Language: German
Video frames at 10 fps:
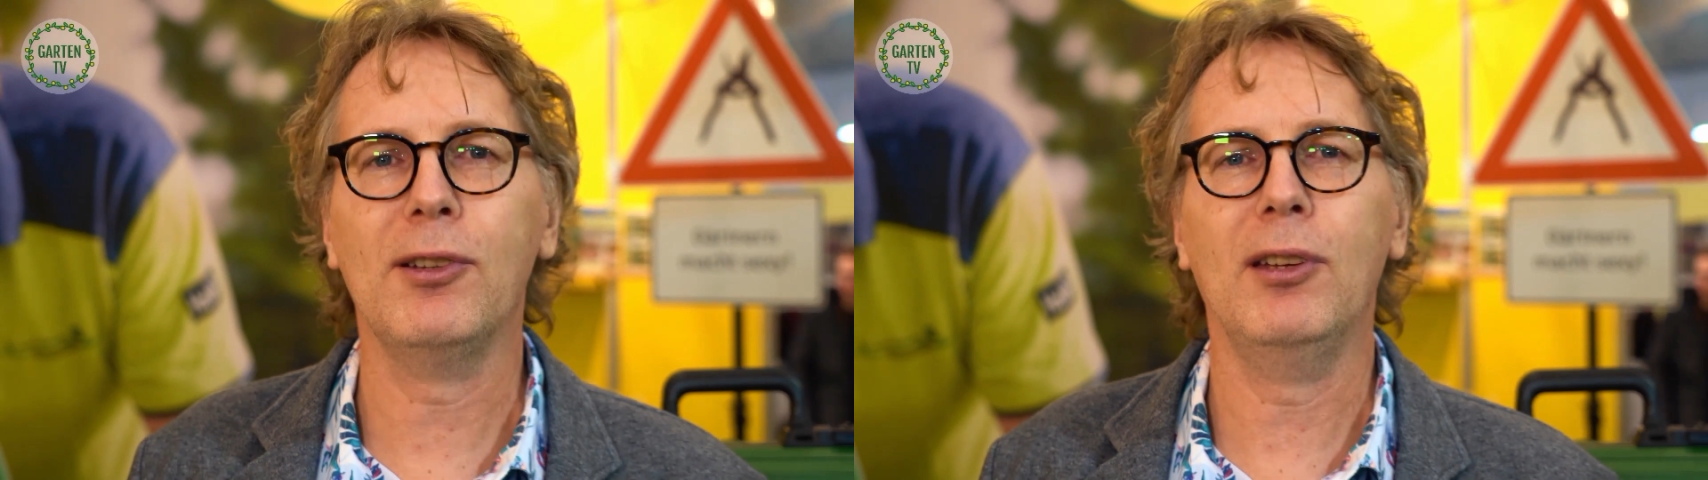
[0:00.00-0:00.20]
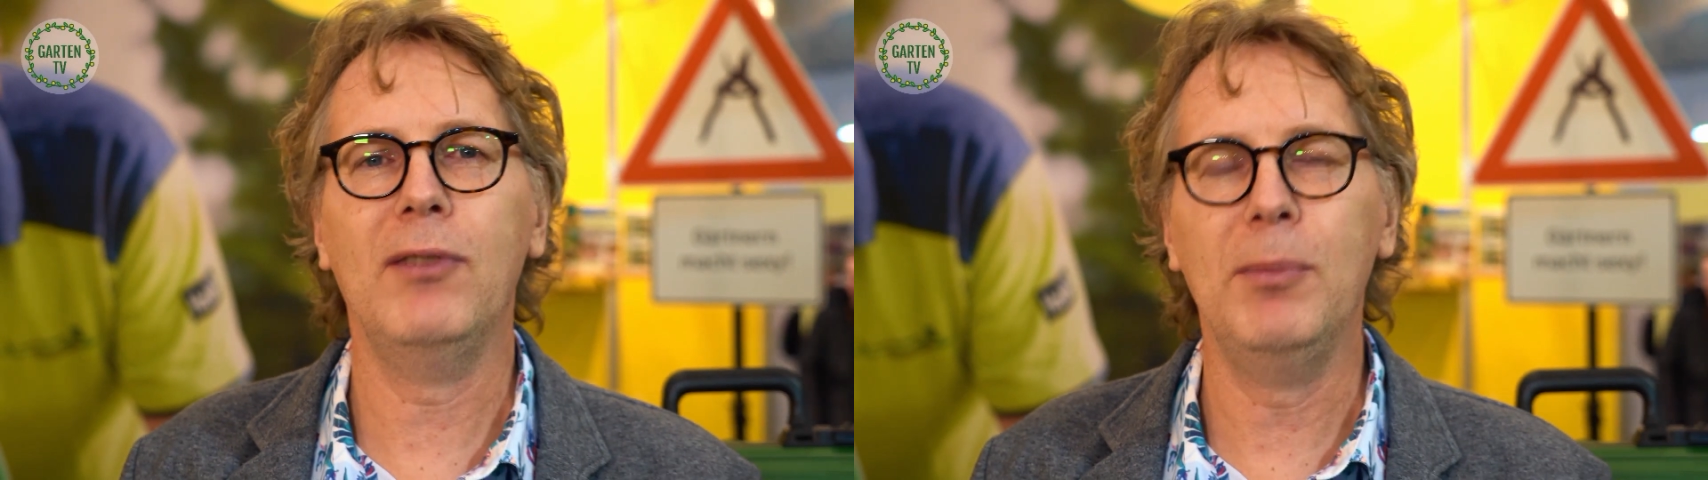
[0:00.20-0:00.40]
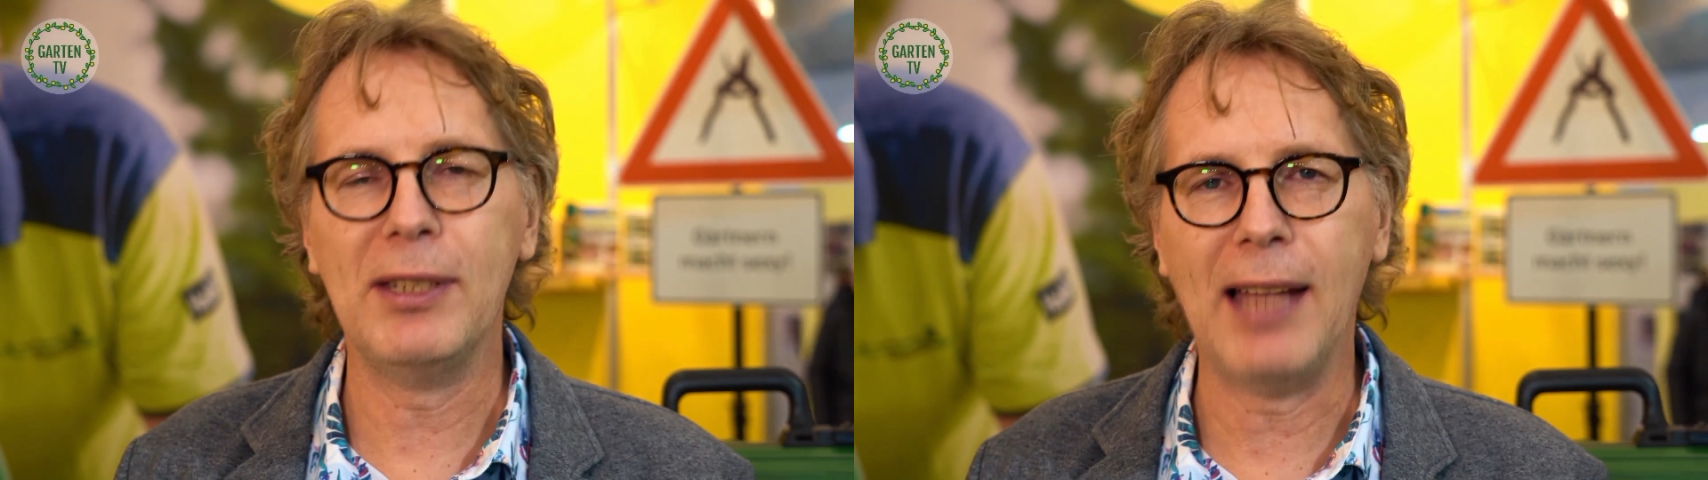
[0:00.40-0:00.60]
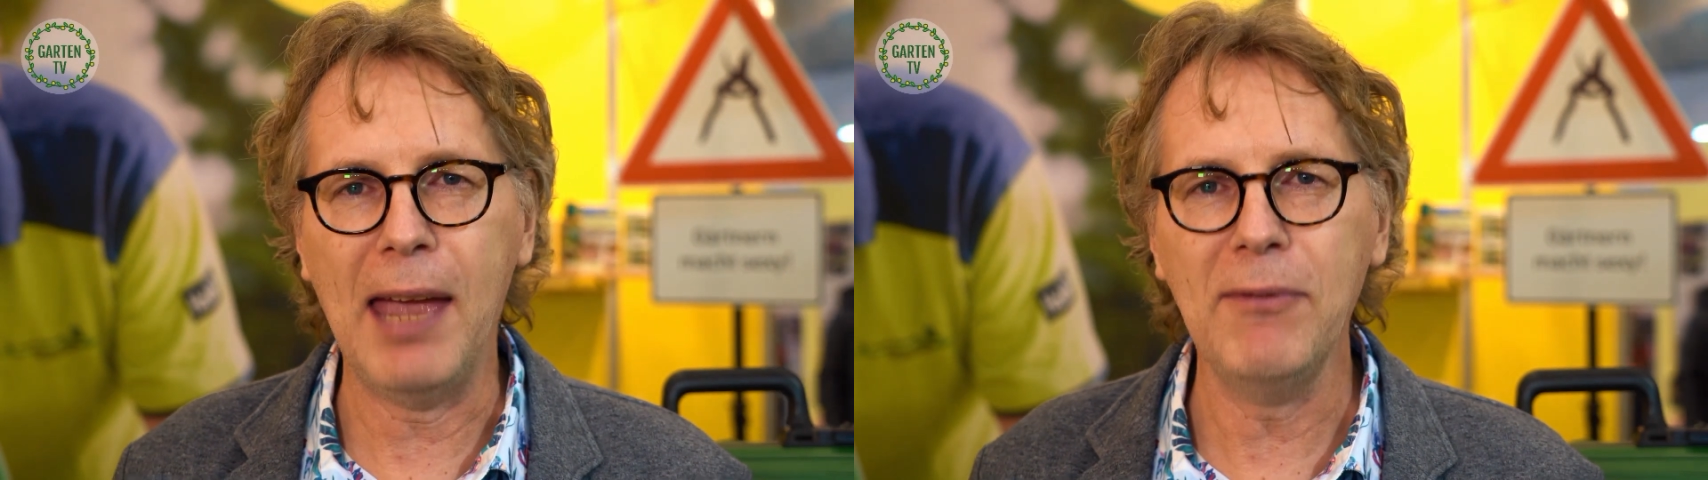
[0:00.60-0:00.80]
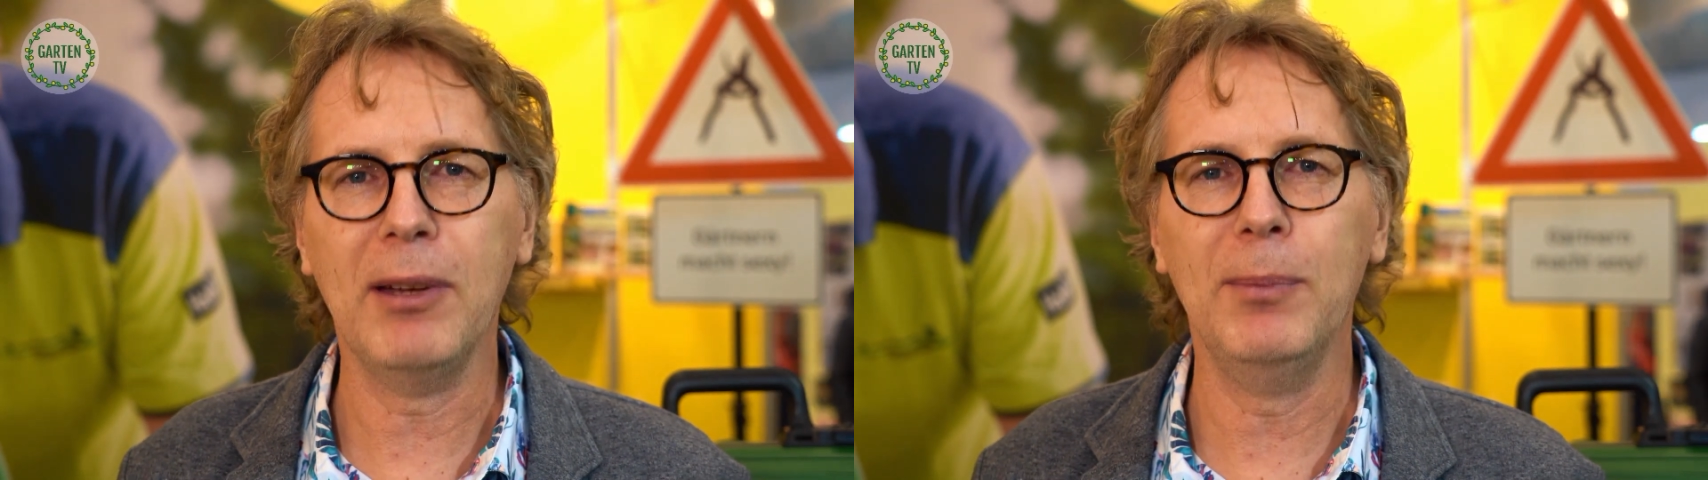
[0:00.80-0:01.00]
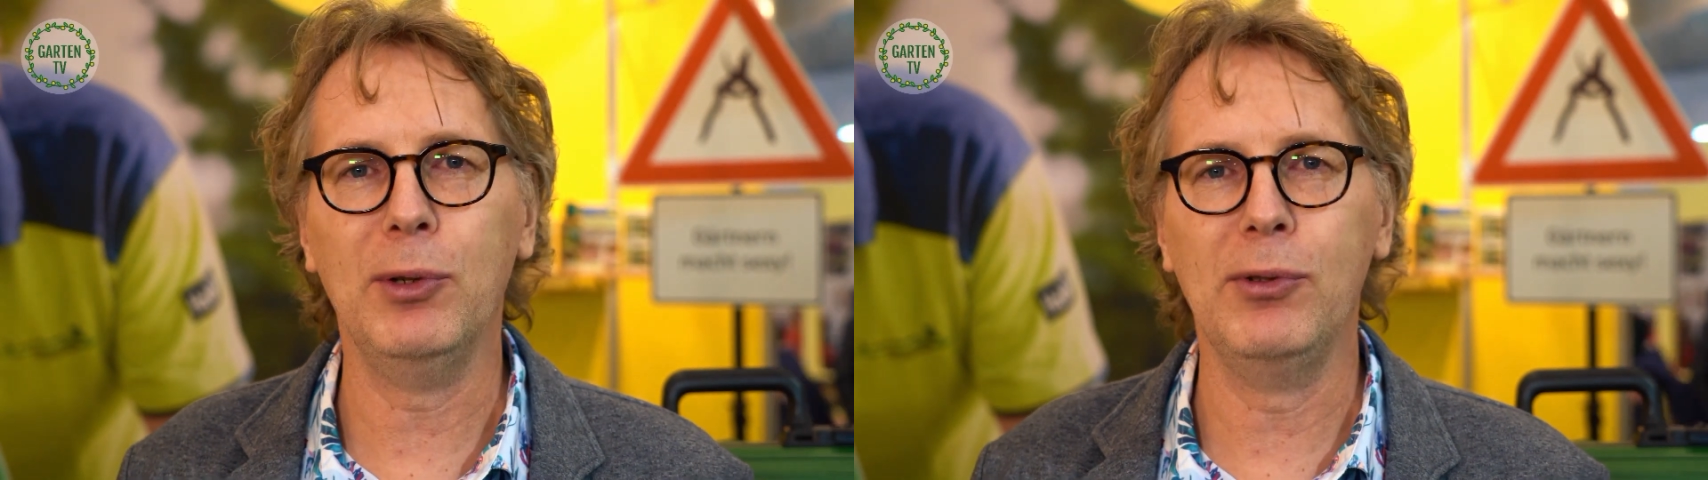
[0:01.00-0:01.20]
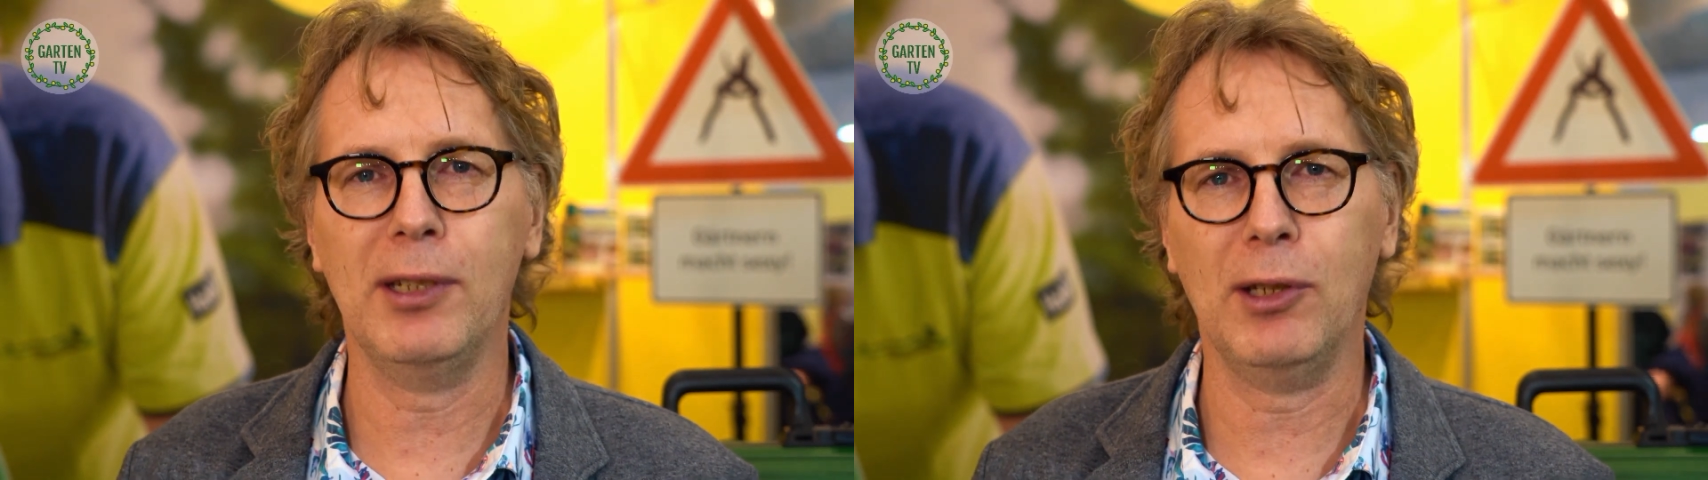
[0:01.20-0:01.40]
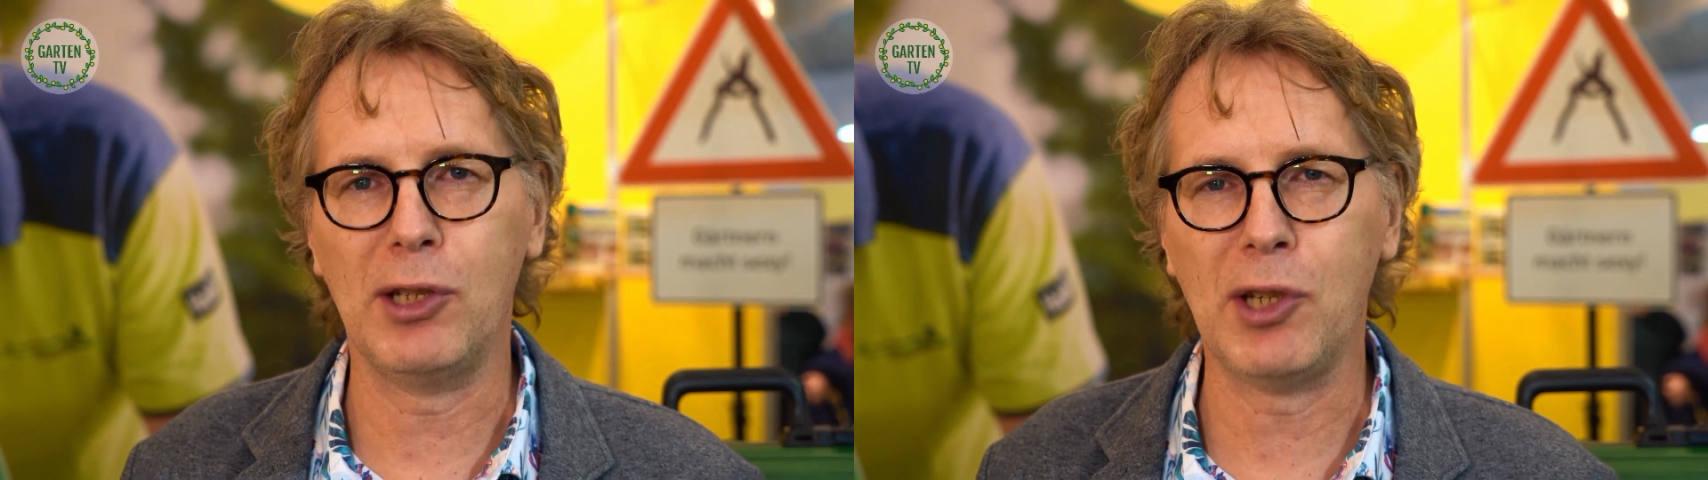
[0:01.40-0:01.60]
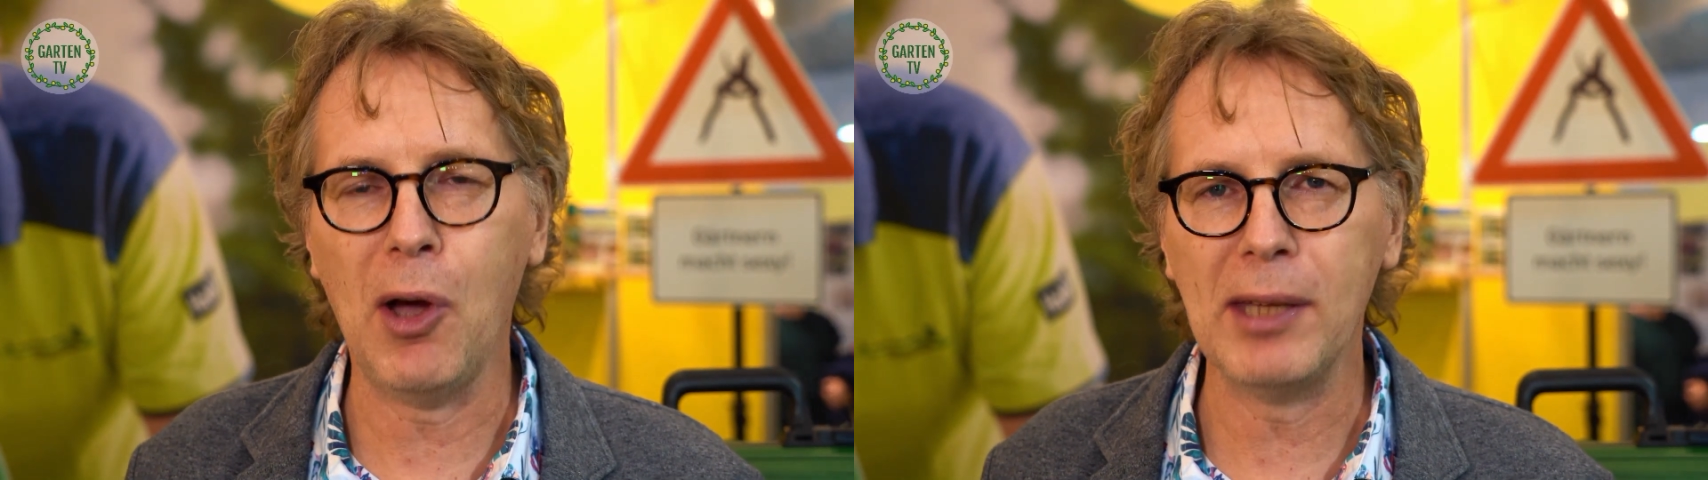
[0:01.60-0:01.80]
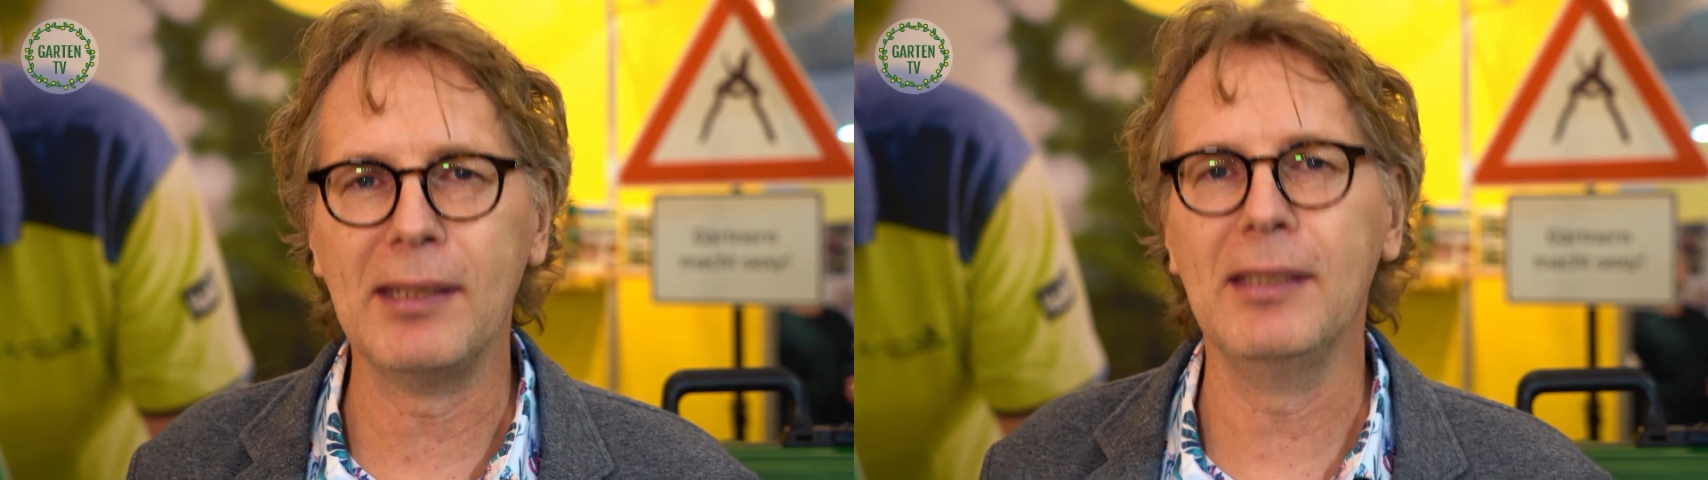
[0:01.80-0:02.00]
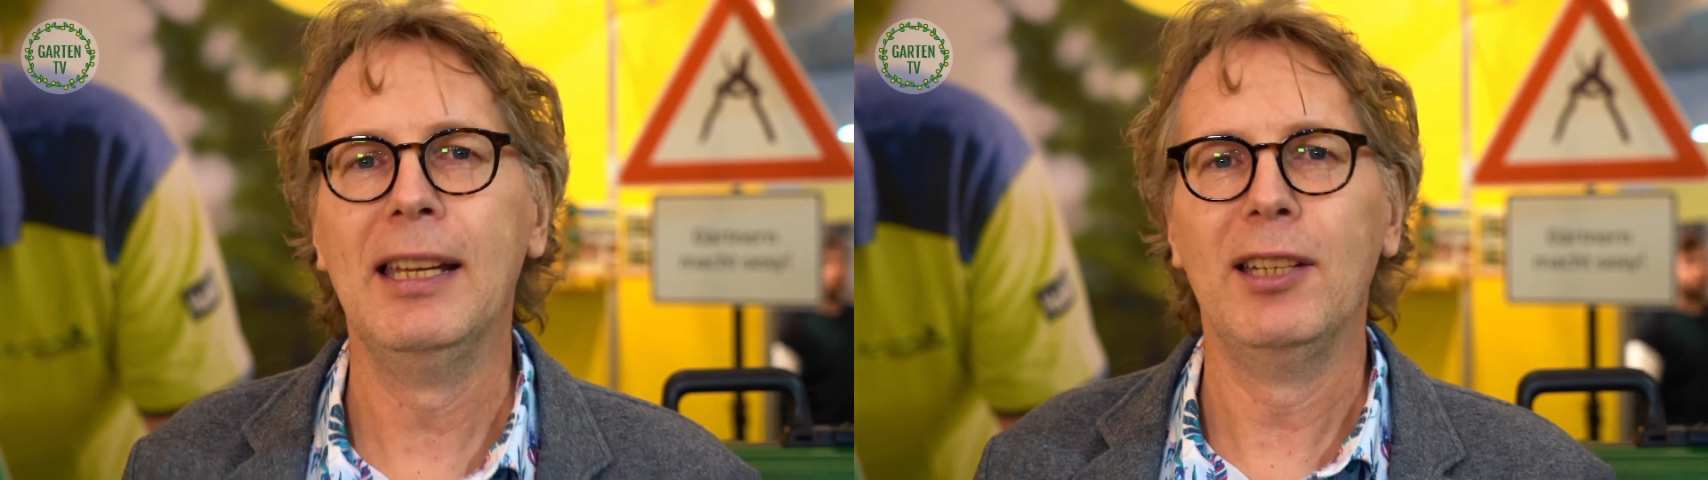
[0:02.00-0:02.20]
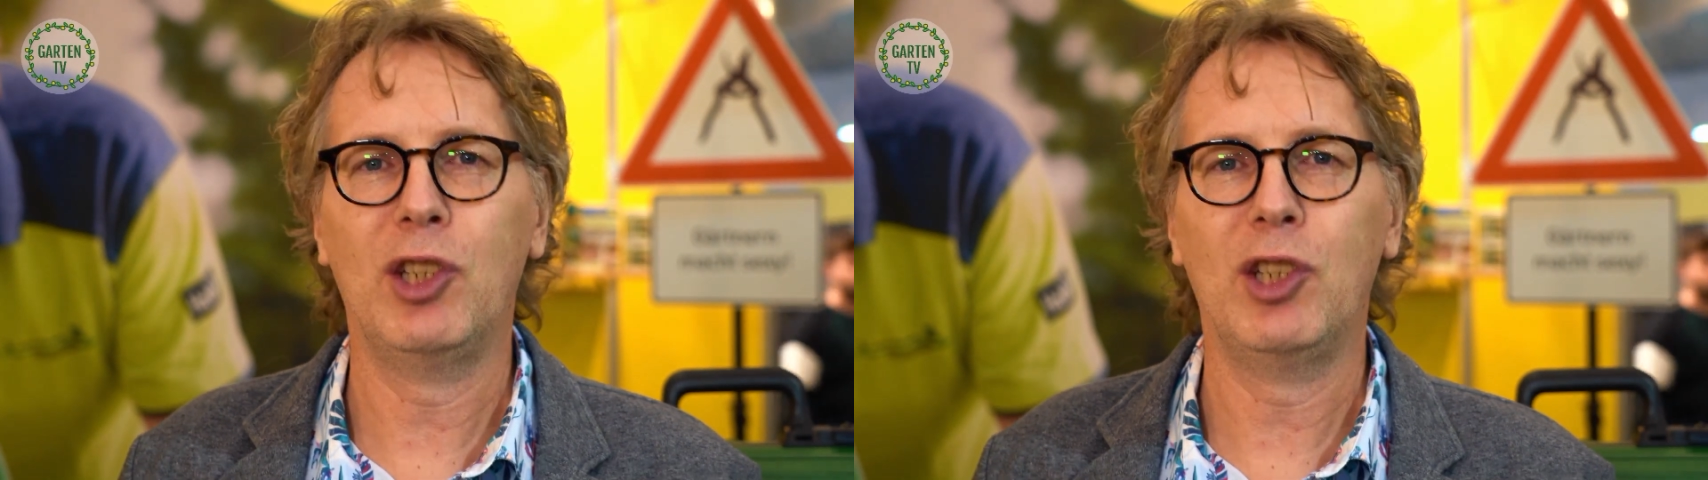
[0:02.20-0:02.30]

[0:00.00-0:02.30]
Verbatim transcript: sondern wir müssen einfach mit unseren Ressourcen